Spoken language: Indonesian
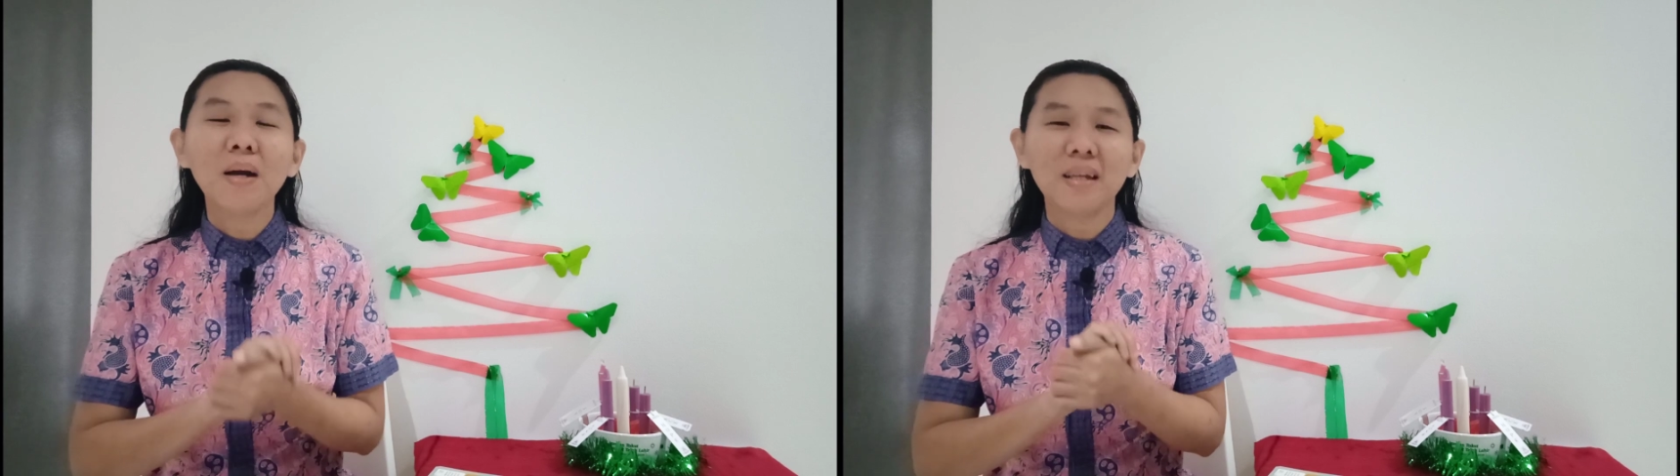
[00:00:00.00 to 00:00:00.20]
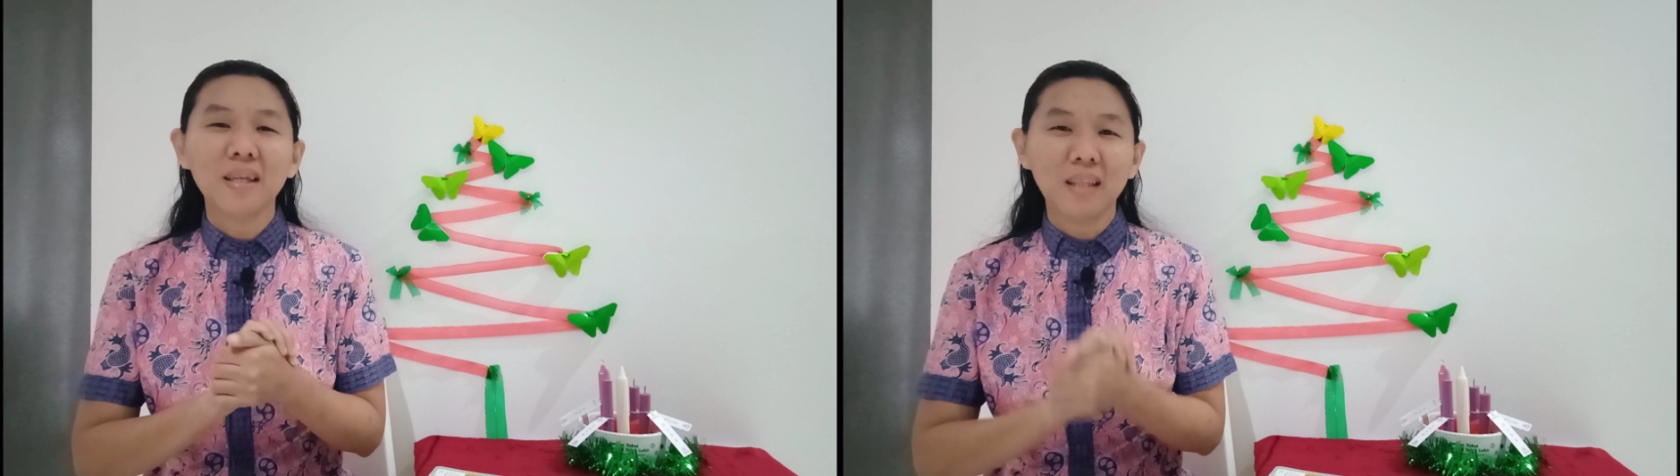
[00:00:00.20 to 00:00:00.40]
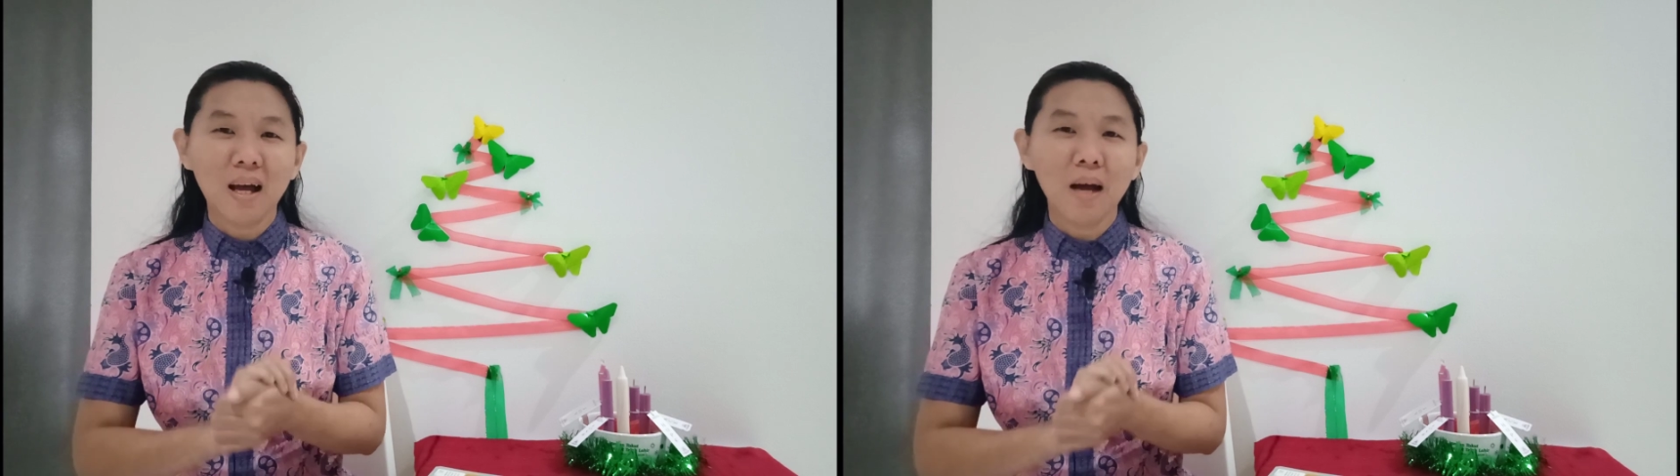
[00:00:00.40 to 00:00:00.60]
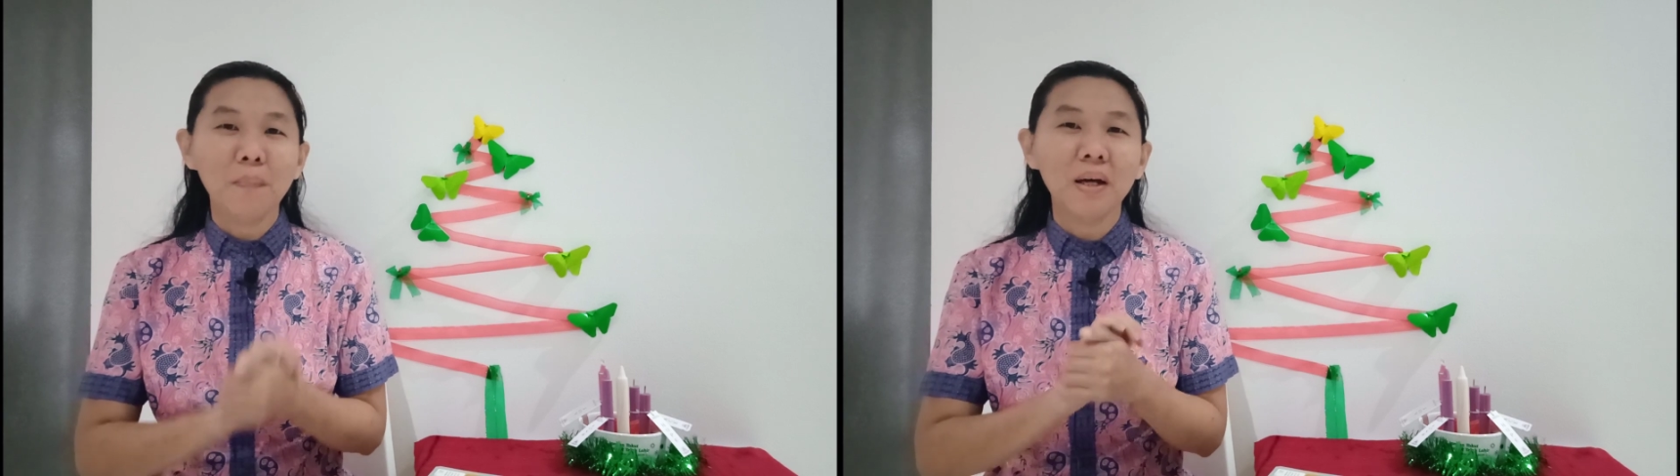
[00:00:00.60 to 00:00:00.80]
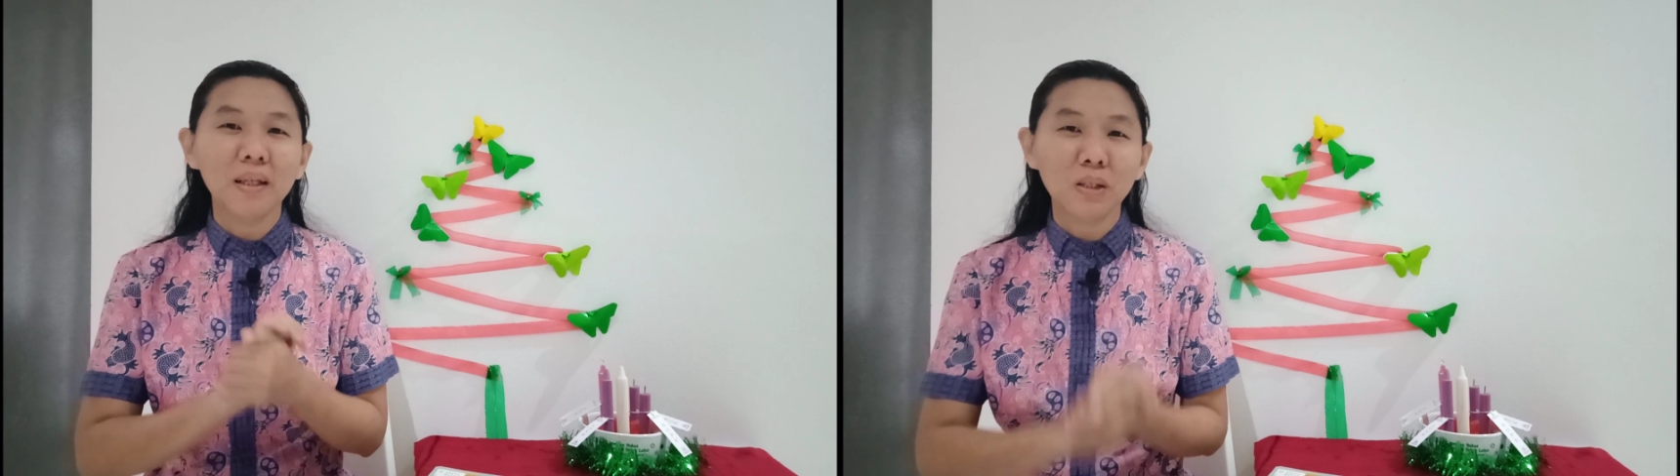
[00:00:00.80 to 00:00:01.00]

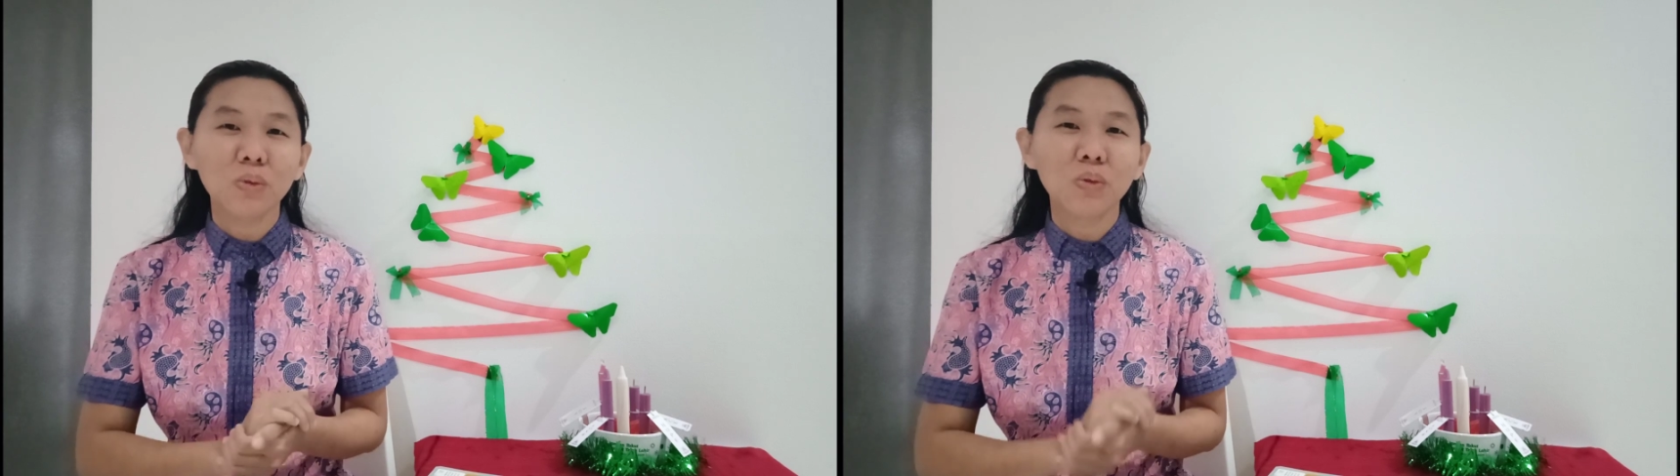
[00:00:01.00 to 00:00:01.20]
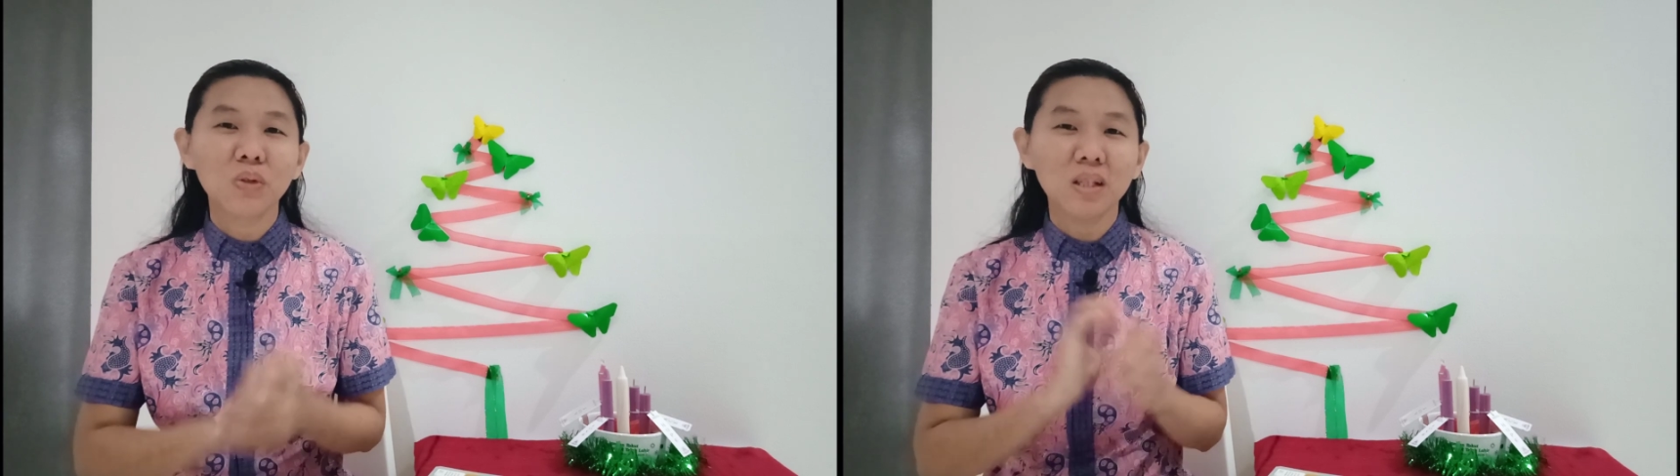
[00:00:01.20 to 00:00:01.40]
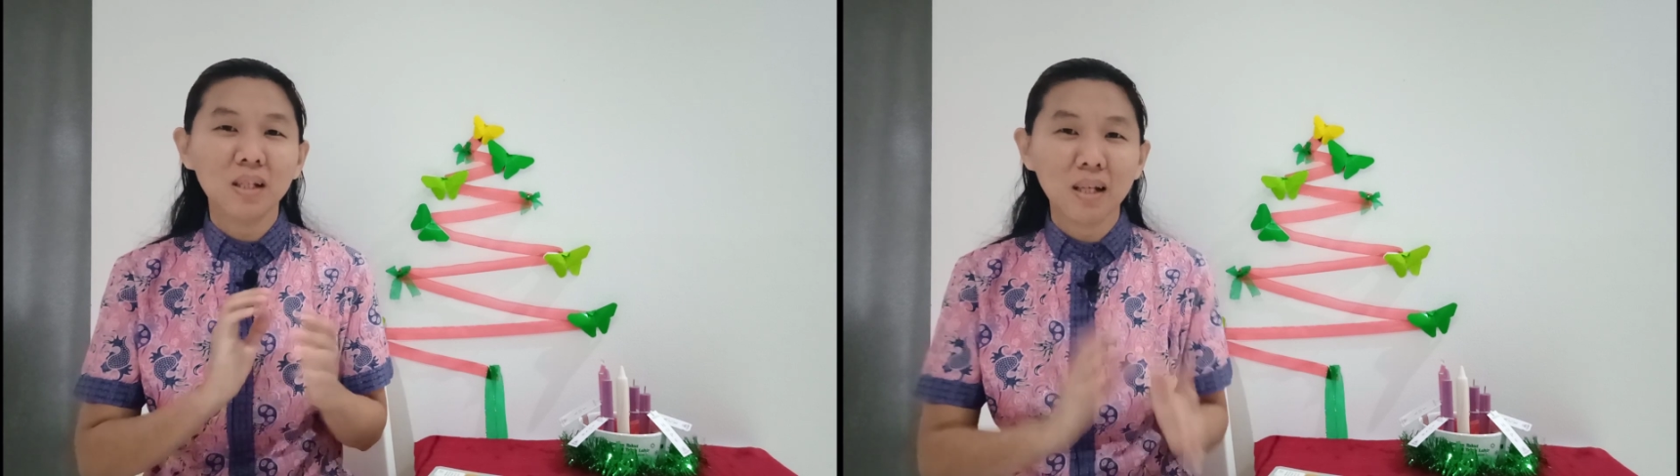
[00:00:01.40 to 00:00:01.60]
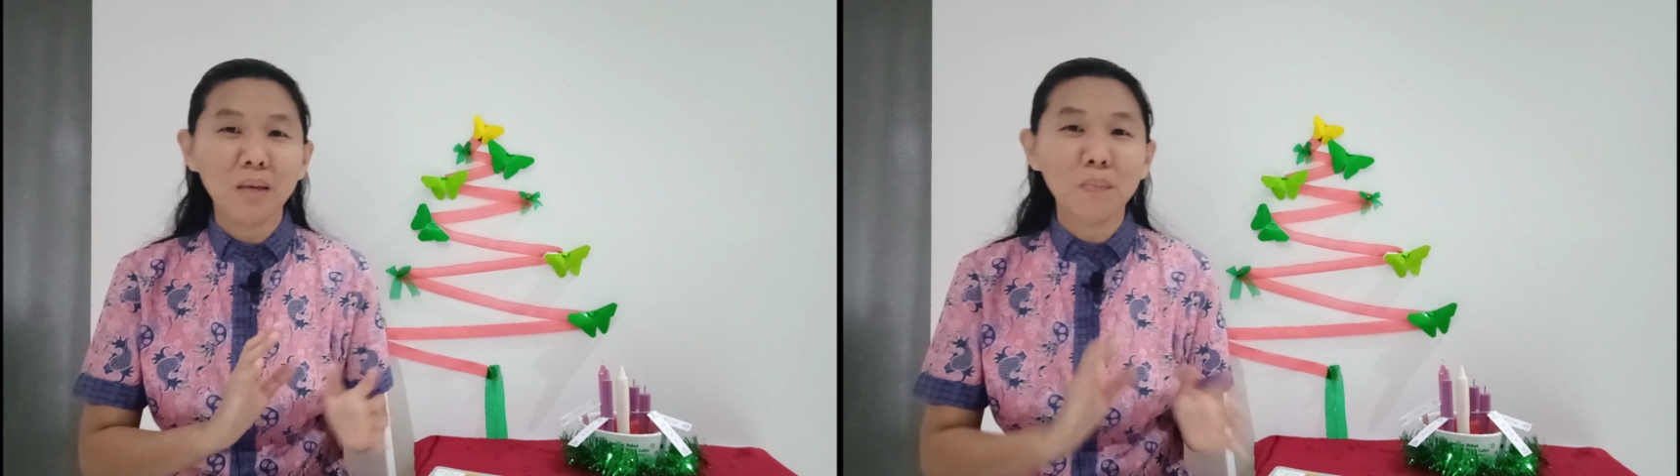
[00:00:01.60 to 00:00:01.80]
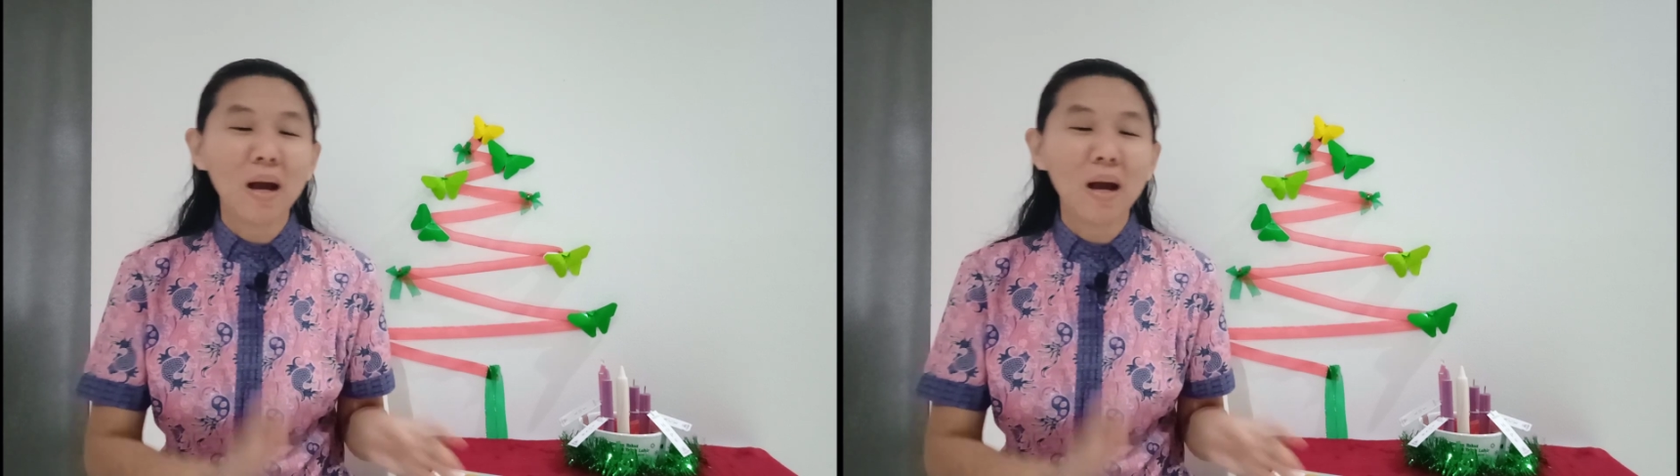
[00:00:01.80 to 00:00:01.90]
Alkitab Matius 5